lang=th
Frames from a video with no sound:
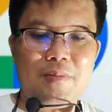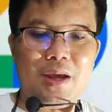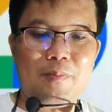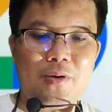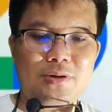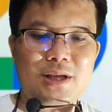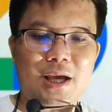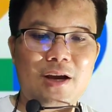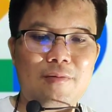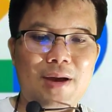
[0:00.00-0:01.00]
ก็มีโปรเจ
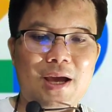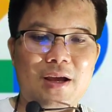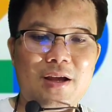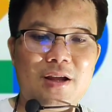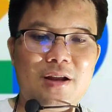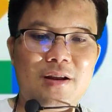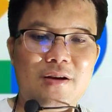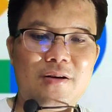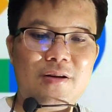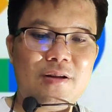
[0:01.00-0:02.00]
กต์เข้ามา
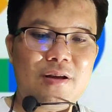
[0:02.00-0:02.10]
เนาะ